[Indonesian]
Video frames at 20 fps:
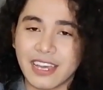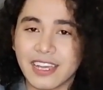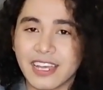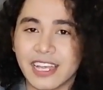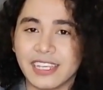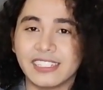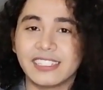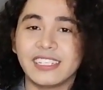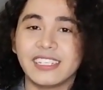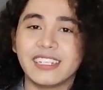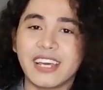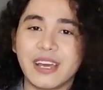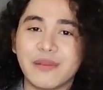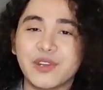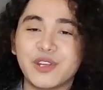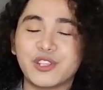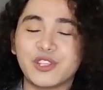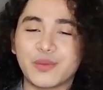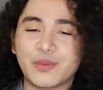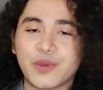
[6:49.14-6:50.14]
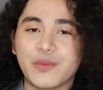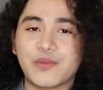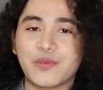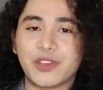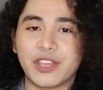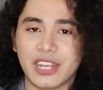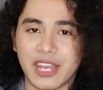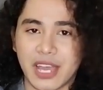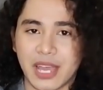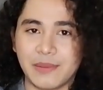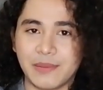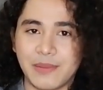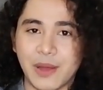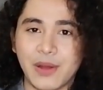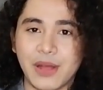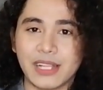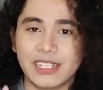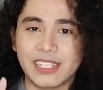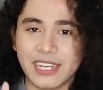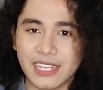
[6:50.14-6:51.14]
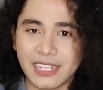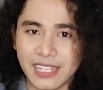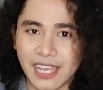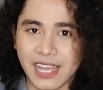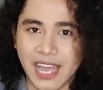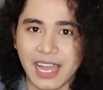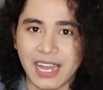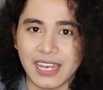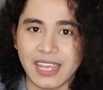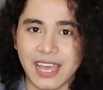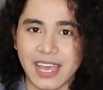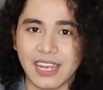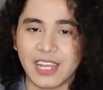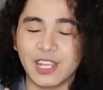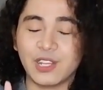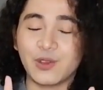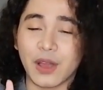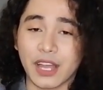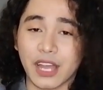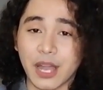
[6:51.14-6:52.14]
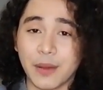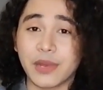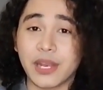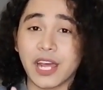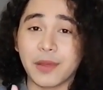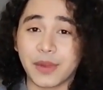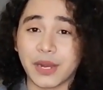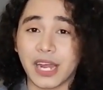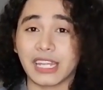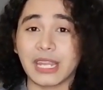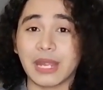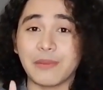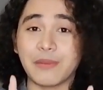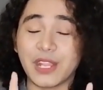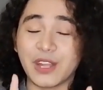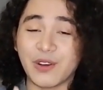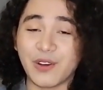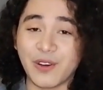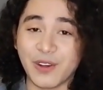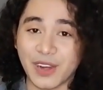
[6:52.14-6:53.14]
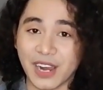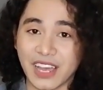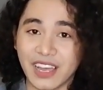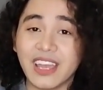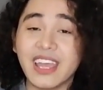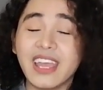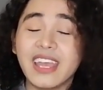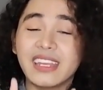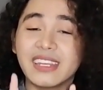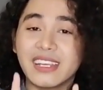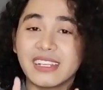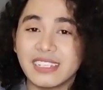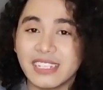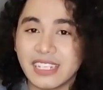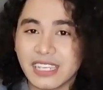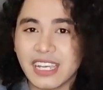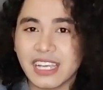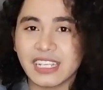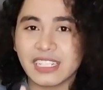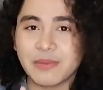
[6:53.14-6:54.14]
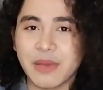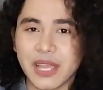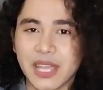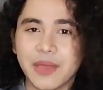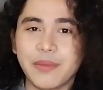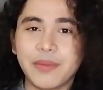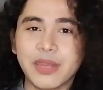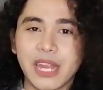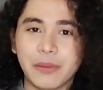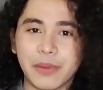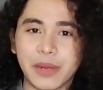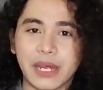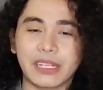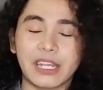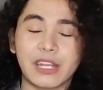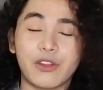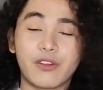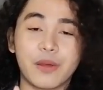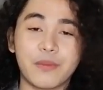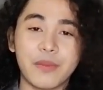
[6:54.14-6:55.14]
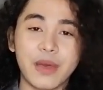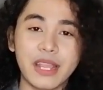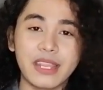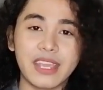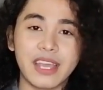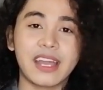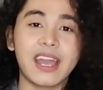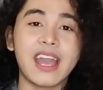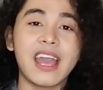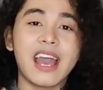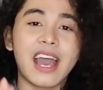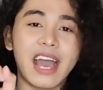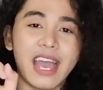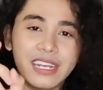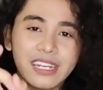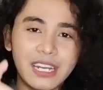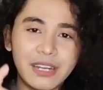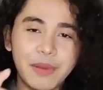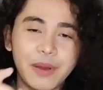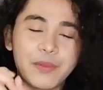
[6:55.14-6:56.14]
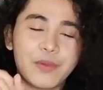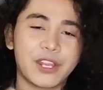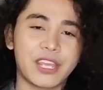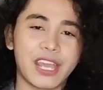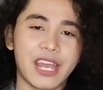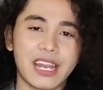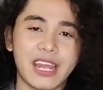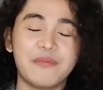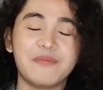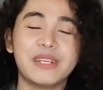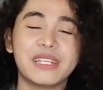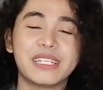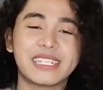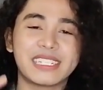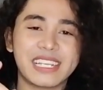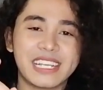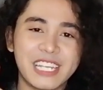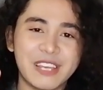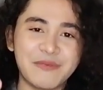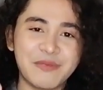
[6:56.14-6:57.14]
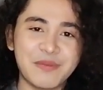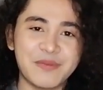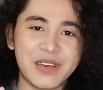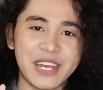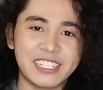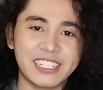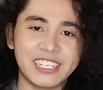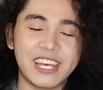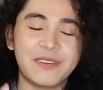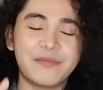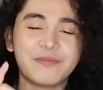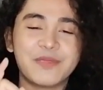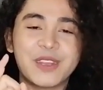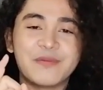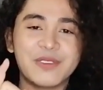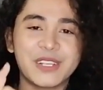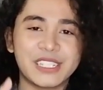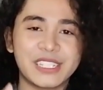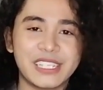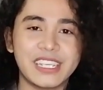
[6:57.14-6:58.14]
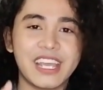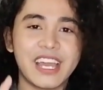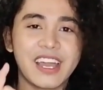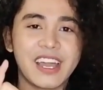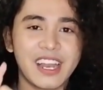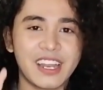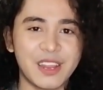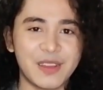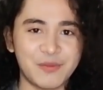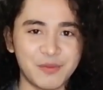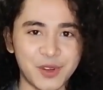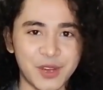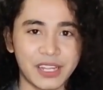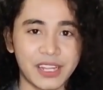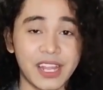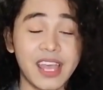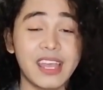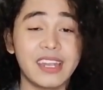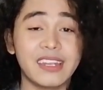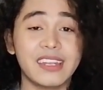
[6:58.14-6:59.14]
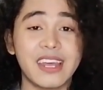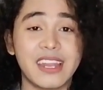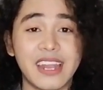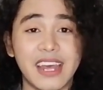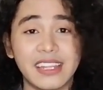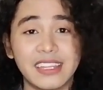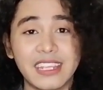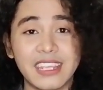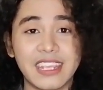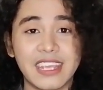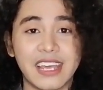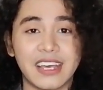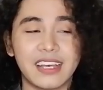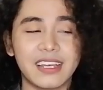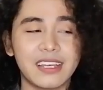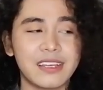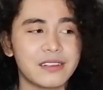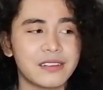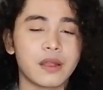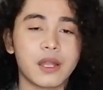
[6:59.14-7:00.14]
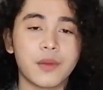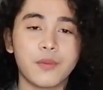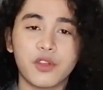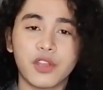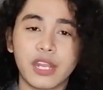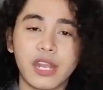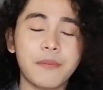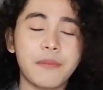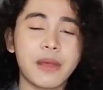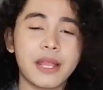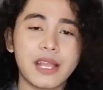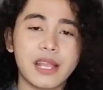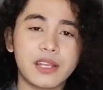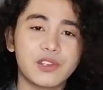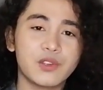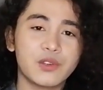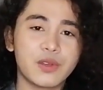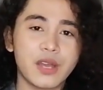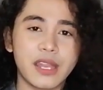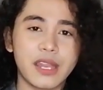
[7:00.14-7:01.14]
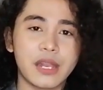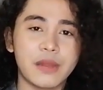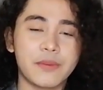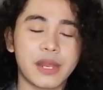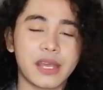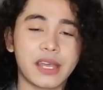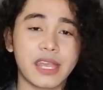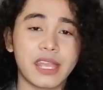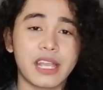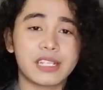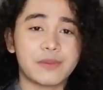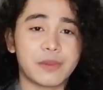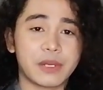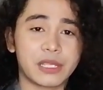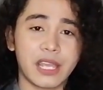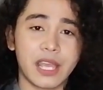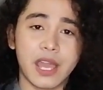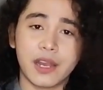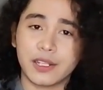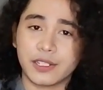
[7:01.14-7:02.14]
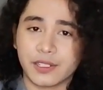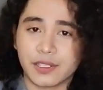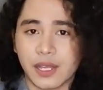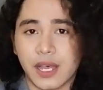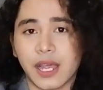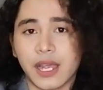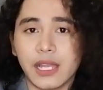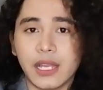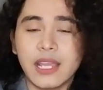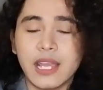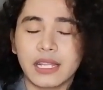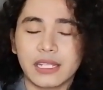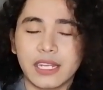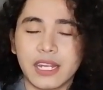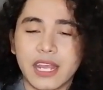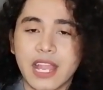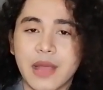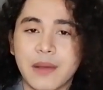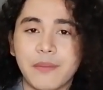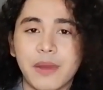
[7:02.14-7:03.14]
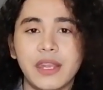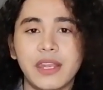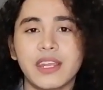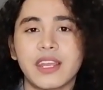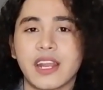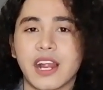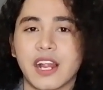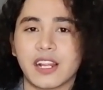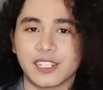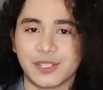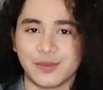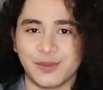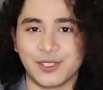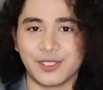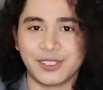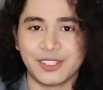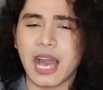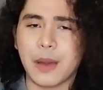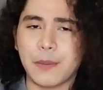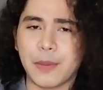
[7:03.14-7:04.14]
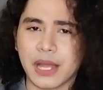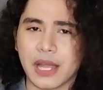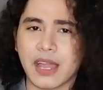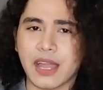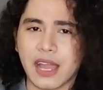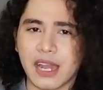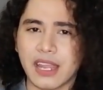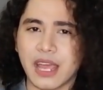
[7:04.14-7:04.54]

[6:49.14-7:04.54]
Karena guys, tidak menutup kemungkinan bahwa cerita kalian itu akan menarik perhatian banyak orang. Dan jika semakin menarik perhatian orang banyak, idol favorit kalian bisa saja membaca fanfiksi yang kalian buat. Dan nantinya, kemungkinan banyak juga dari mereka yang seperti Harry Styles yang tidak nyaman dengan hal tersebut. Apakah